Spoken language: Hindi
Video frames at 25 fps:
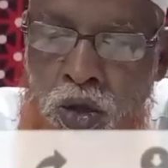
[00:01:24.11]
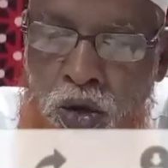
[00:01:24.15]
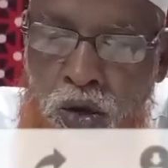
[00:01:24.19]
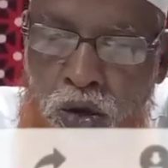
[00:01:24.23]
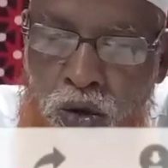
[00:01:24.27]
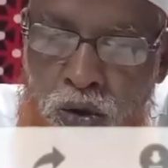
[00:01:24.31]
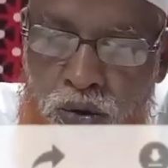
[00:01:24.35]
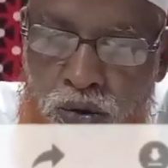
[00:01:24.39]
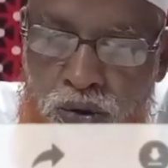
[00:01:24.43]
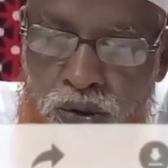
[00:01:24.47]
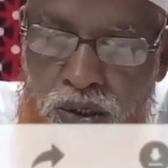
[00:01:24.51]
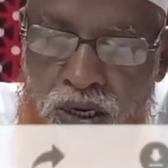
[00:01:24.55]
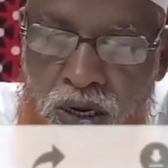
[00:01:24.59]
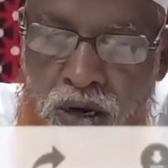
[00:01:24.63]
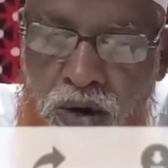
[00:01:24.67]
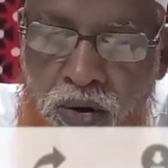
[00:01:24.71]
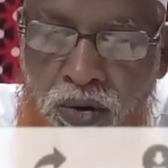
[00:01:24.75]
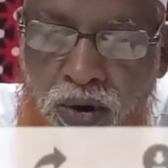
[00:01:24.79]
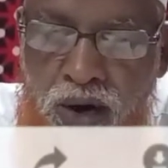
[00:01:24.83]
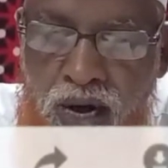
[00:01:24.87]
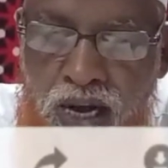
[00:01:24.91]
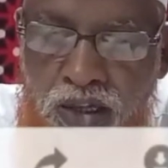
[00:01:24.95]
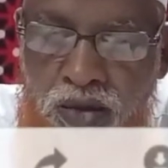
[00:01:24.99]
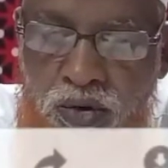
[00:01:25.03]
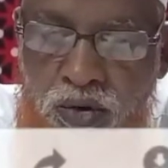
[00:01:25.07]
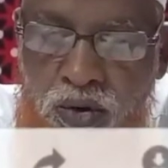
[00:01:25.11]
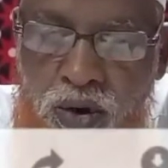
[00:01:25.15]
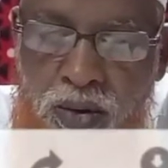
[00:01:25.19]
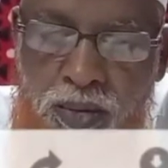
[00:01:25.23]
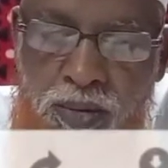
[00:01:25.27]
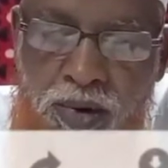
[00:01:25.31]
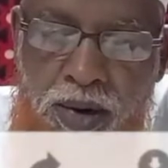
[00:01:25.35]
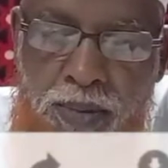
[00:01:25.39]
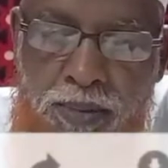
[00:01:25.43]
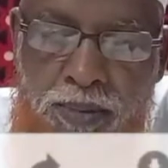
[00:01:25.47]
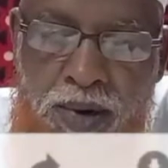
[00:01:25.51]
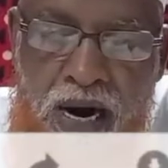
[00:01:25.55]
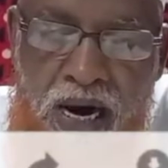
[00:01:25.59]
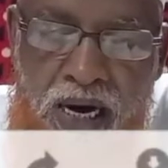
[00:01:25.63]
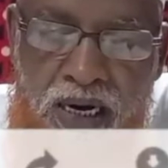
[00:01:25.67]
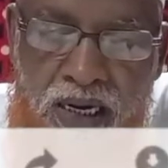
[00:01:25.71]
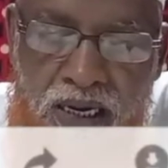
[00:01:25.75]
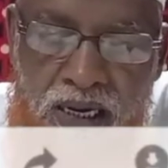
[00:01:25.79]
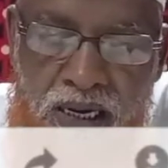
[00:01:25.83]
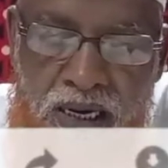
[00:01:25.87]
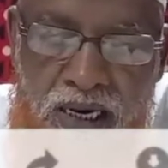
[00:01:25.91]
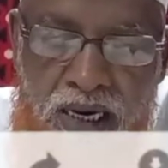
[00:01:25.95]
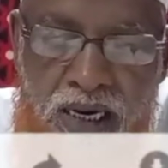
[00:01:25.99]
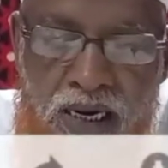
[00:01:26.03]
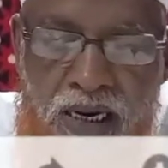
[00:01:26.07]
और उसकी औलाद को हमने
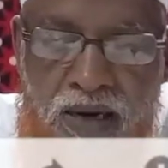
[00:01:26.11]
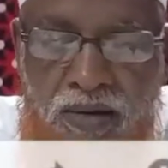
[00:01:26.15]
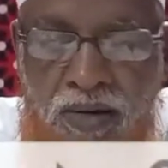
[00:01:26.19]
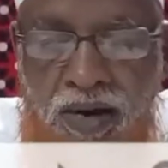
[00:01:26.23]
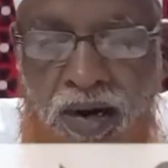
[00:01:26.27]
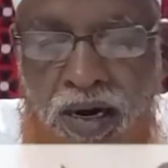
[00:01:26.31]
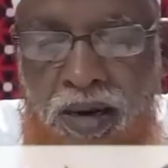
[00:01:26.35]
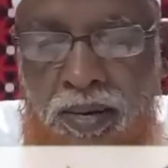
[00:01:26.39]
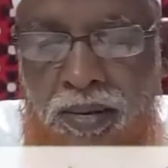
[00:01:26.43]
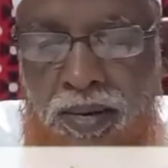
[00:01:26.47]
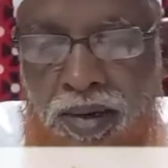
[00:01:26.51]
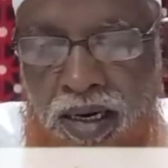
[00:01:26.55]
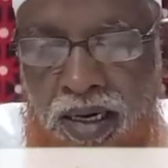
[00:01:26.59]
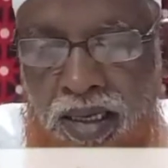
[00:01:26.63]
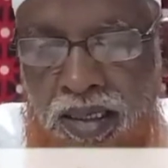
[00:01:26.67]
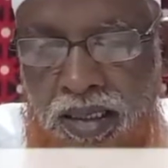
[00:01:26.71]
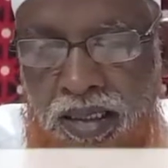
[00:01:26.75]
बाकी रहने वाला बना